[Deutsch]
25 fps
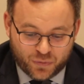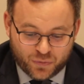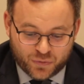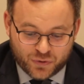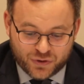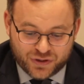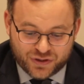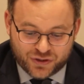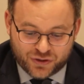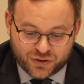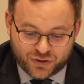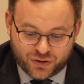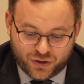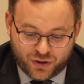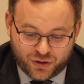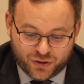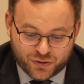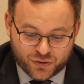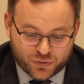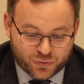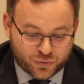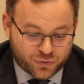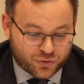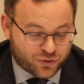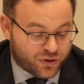wurde als
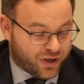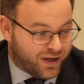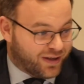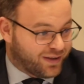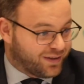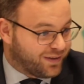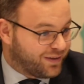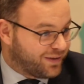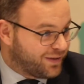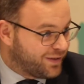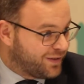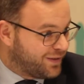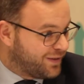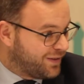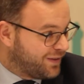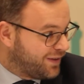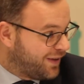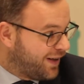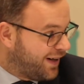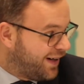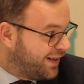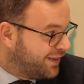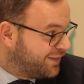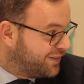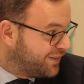Spionin, als
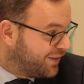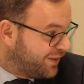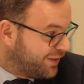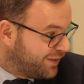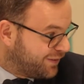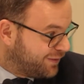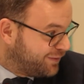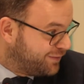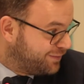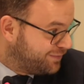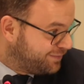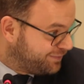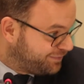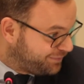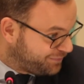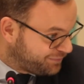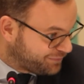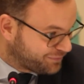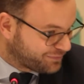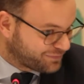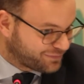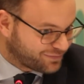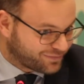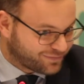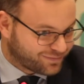angebliche Spionin dann
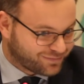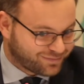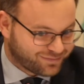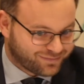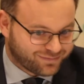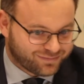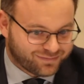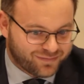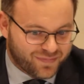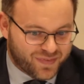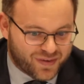verurteilt